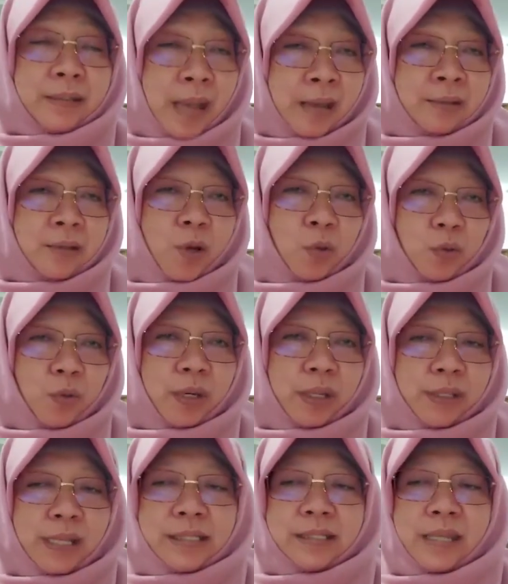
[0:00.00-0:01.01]
dan
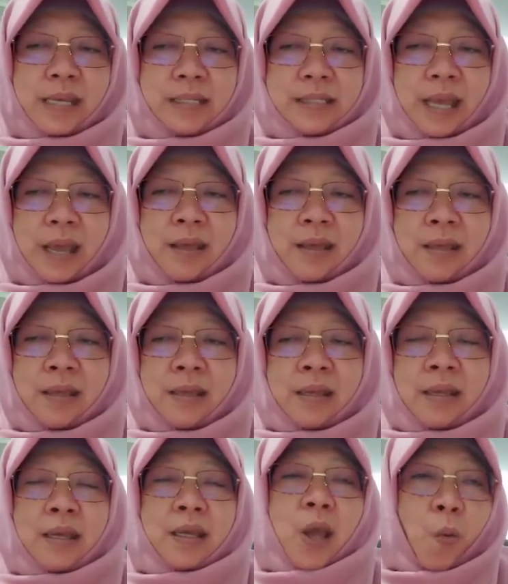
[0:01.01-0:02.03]
otoritas jasa
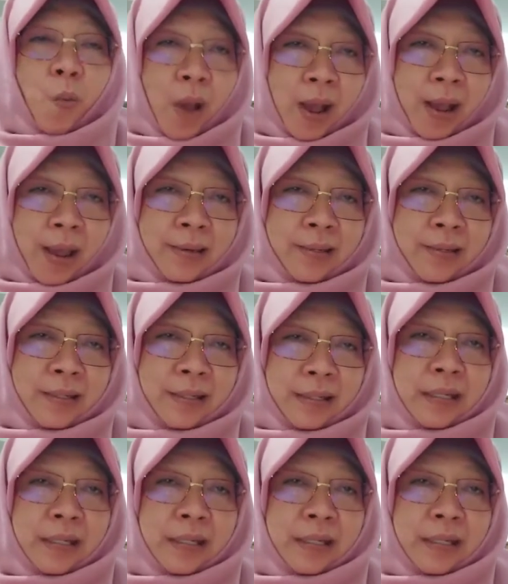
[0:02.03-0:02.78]
keuangan.